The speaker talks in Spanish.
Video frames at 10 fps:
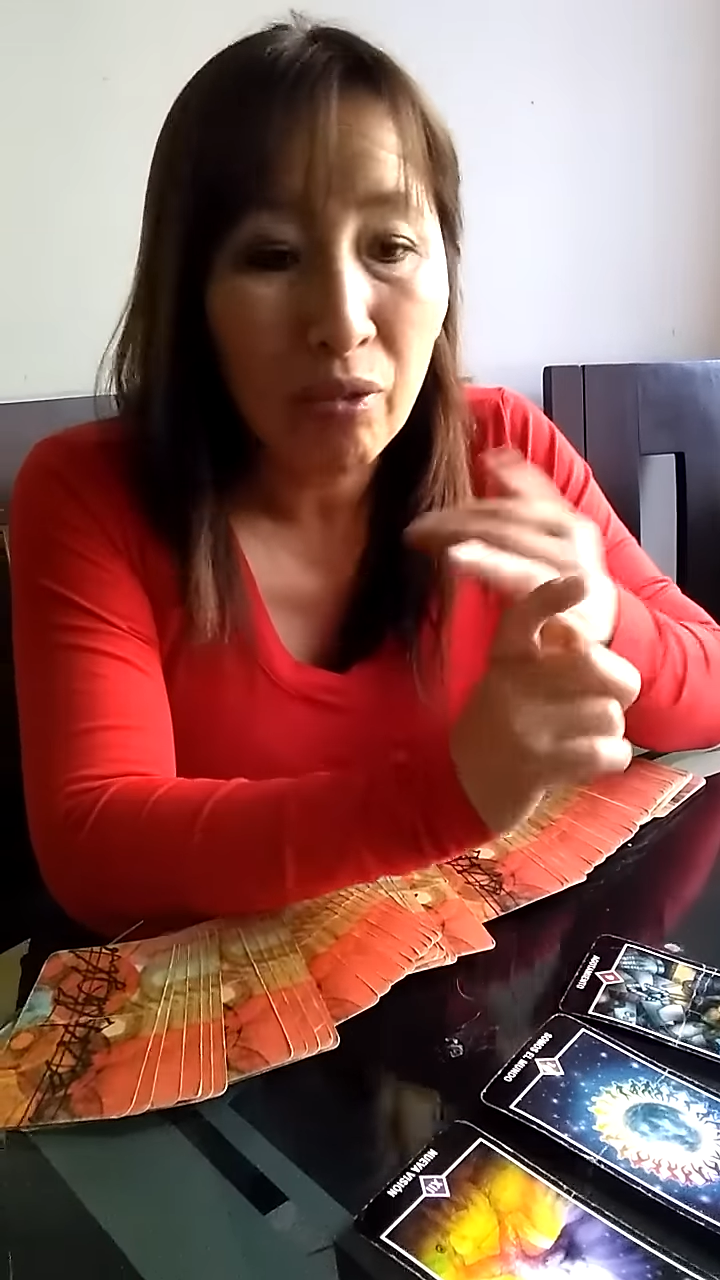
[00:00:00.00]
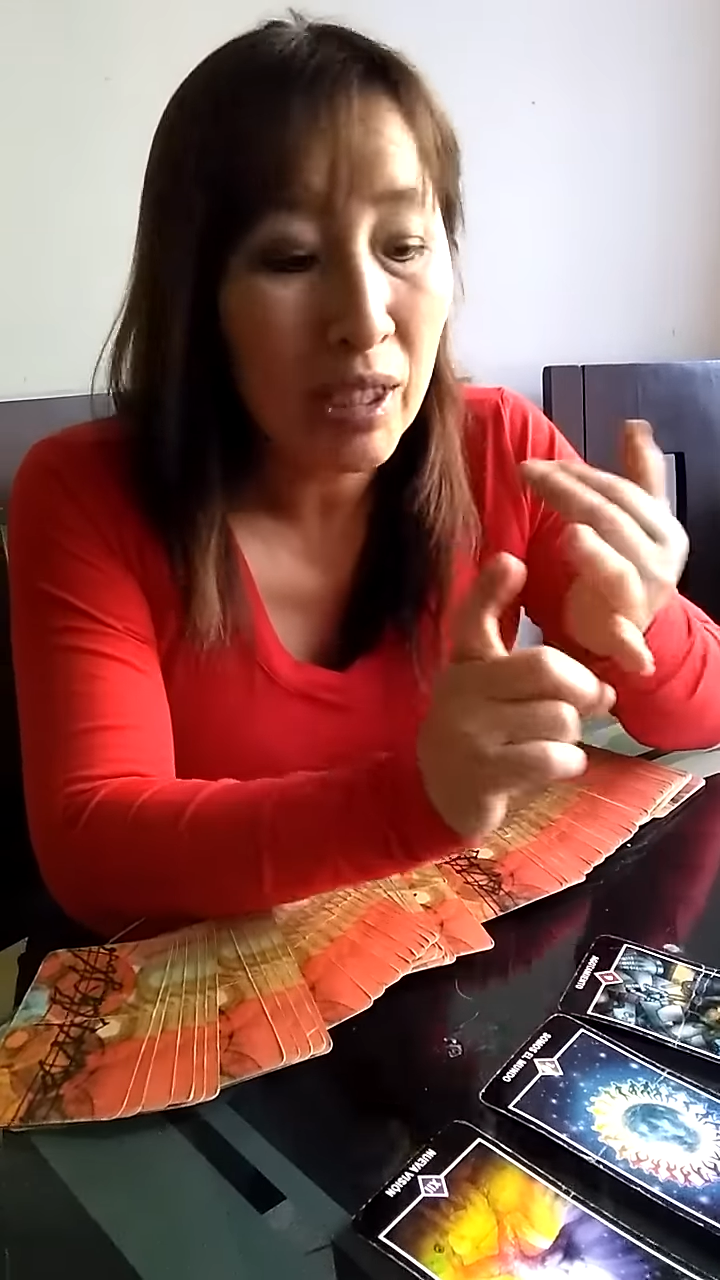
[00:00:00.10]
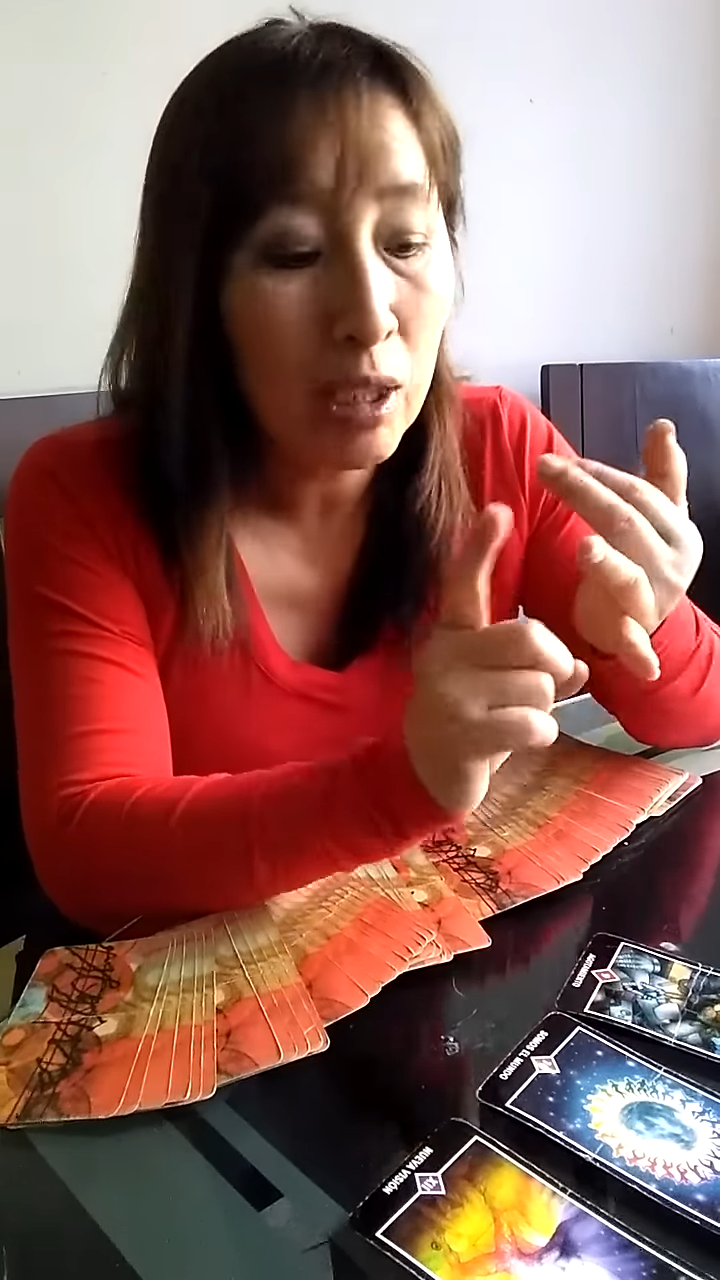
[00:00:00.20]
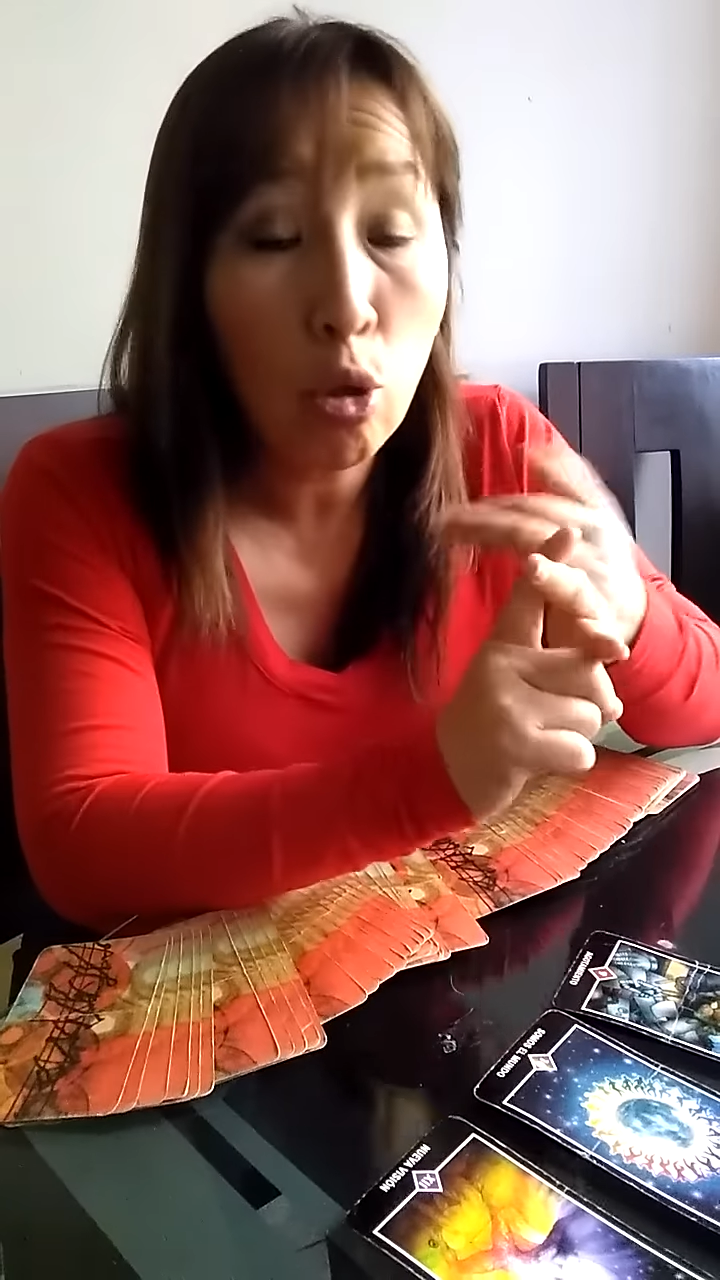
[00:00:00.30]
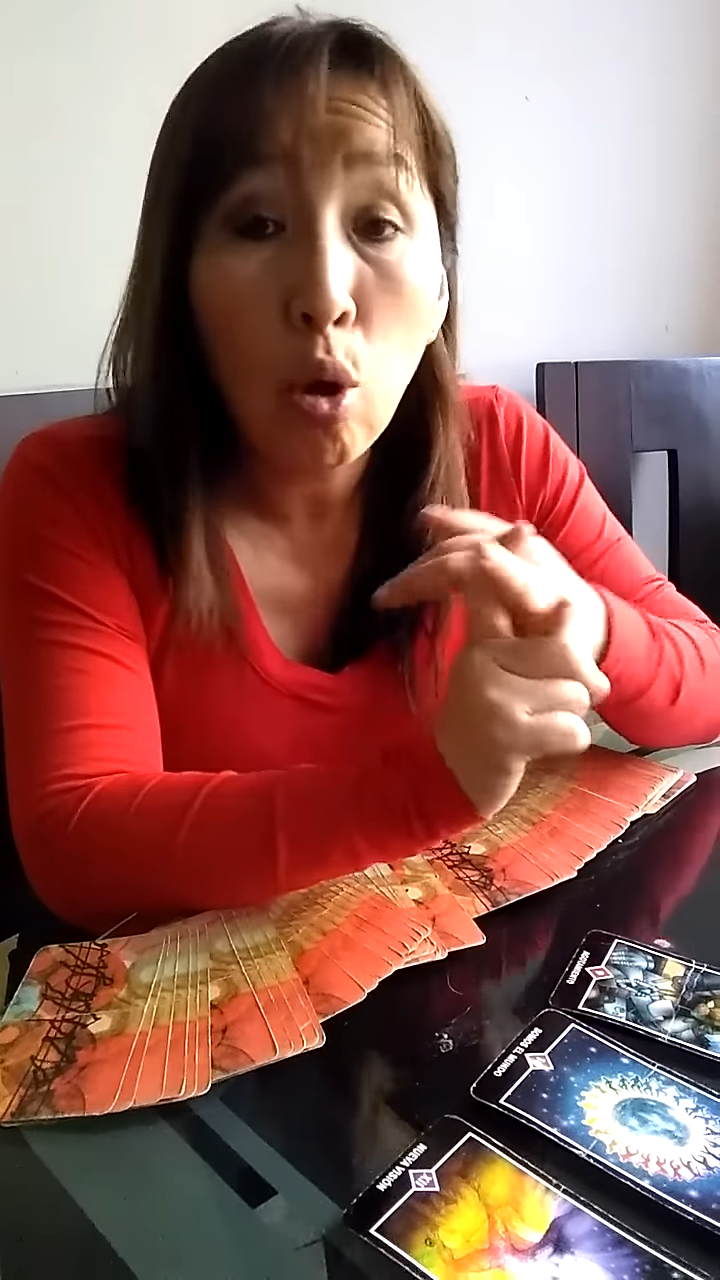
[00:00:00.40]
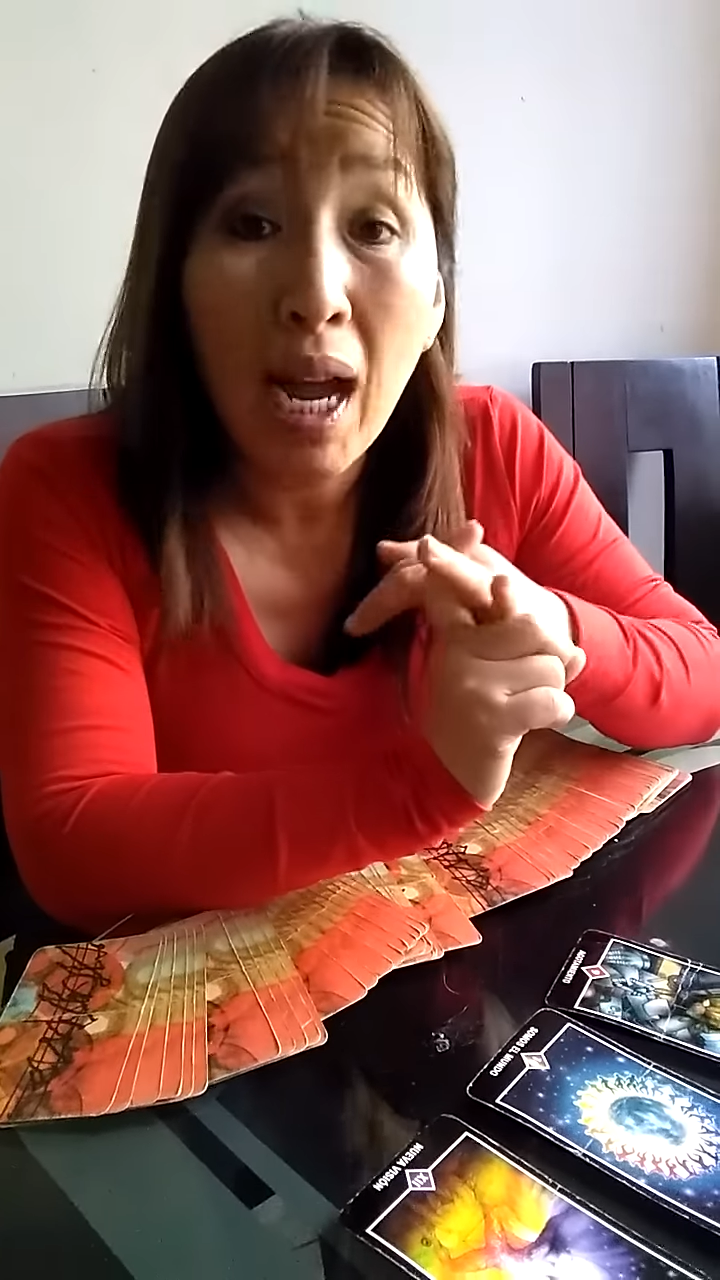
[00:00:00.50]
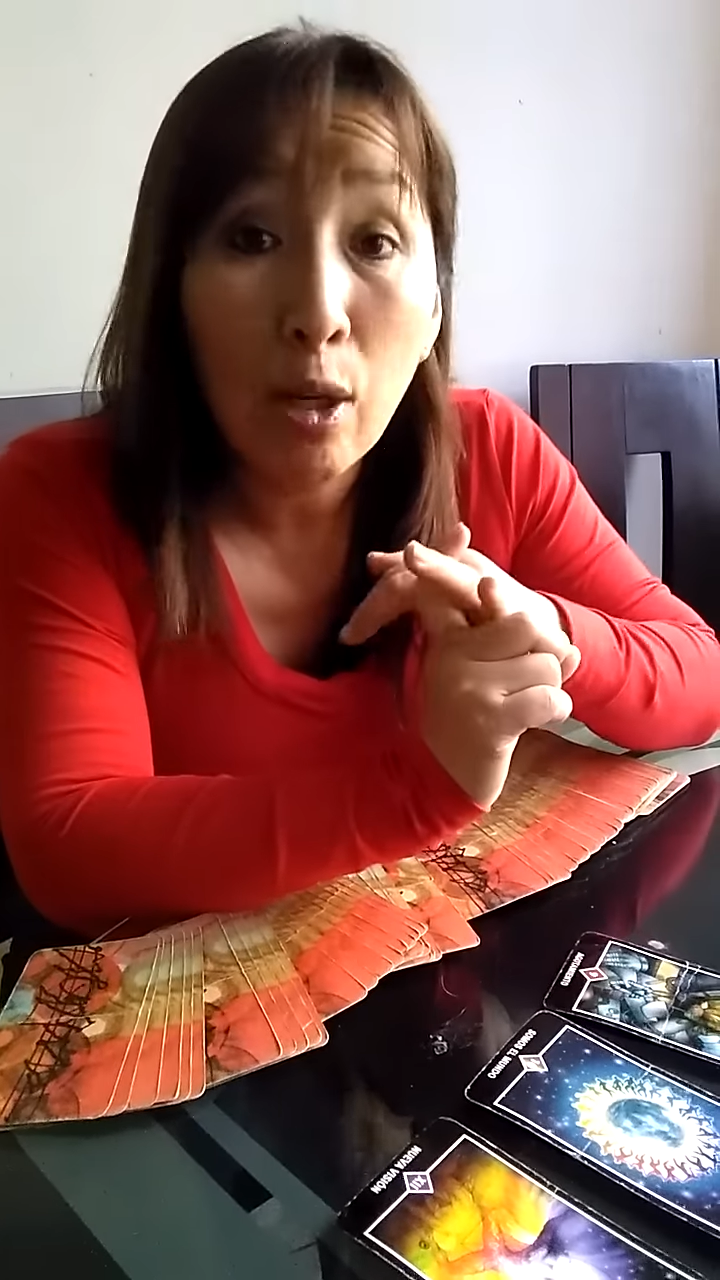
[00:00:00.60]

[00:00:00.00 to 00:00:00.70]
al físico.